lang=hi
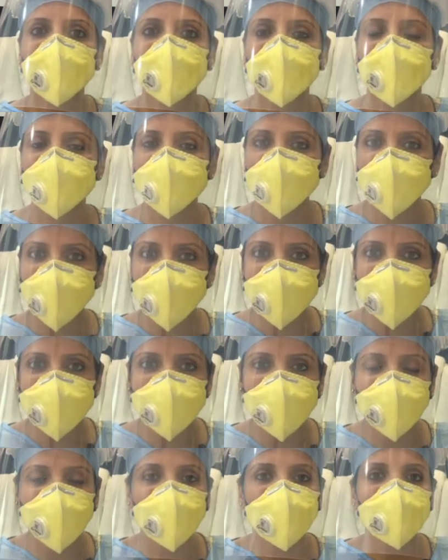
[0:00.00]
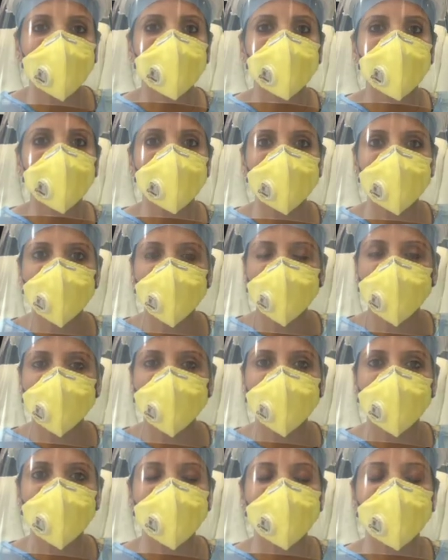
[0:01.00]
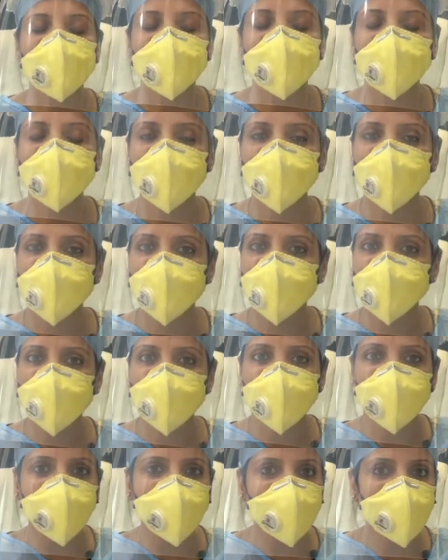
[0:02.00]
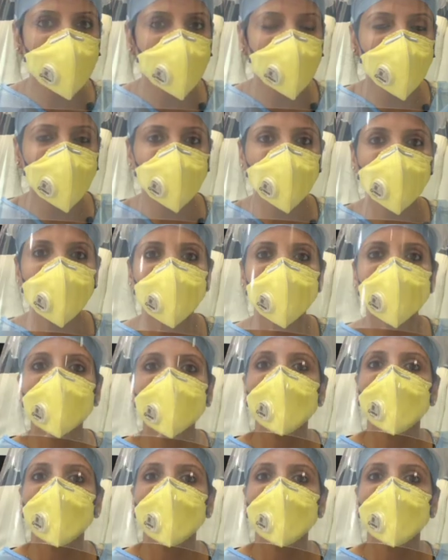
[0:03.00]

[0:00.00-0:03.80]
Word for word: चेयर से लेके बेडशीट से से बेड को लेके